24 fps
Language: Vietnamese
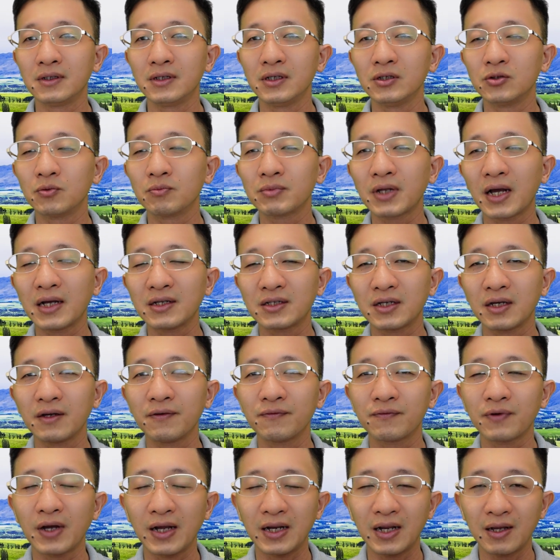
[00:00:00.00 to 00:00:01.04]
thì chúng ta
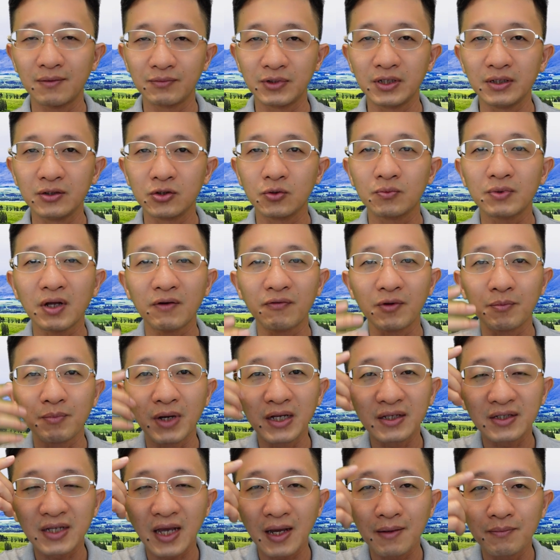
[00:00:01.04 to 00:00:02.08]
sẽ phải làm gì chúng ta phải
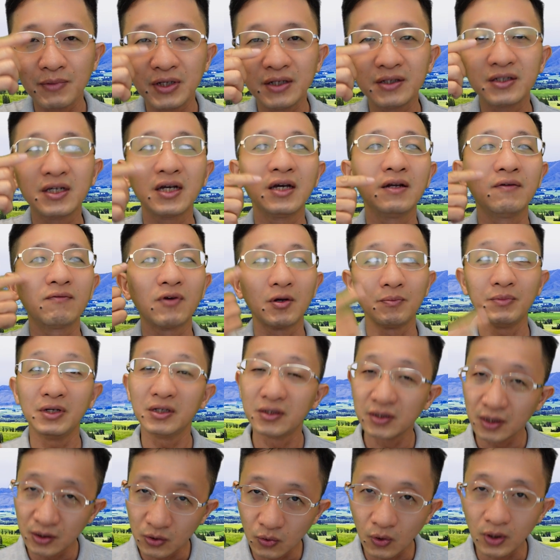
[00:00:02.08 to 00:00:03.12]
massage mi trên và mi
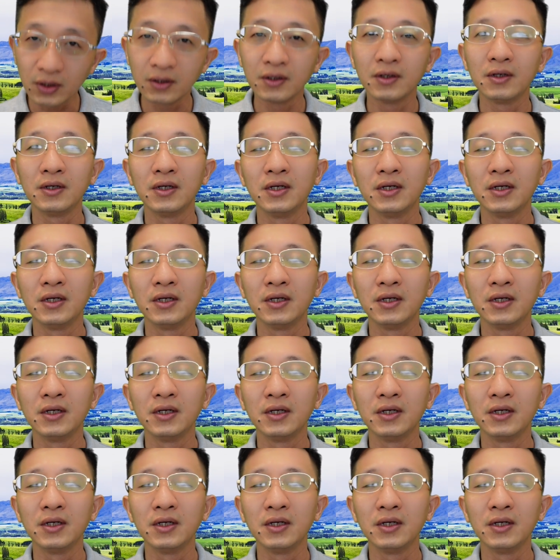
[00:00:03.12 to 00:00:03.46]
dưới luôn